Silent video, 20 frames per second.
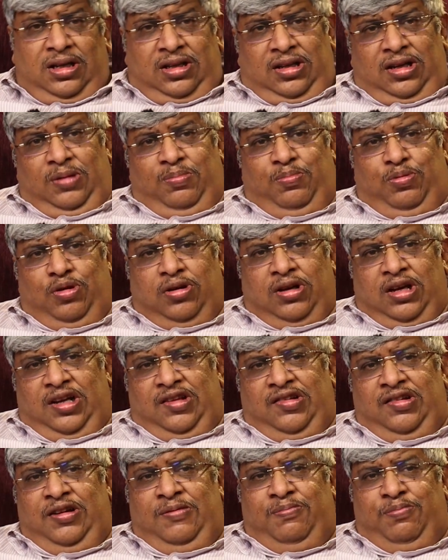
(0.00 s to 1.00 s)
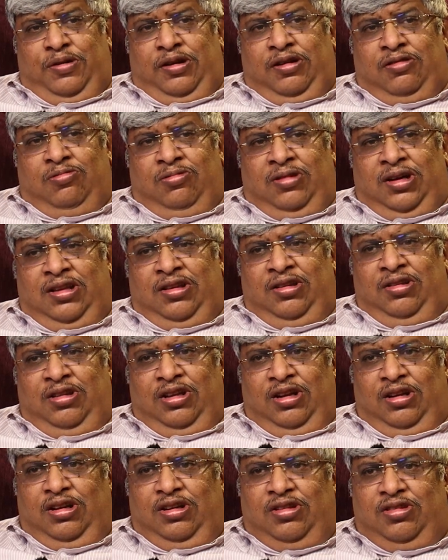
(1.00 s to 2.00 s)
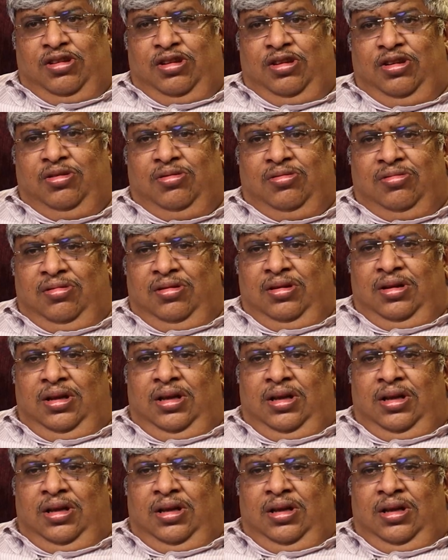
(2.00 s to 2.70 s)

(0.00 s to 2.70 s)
எதில் ப்ரோக்யாசினேட் பண்ணக்கூடாதுன்னு நல்லா தெரியும்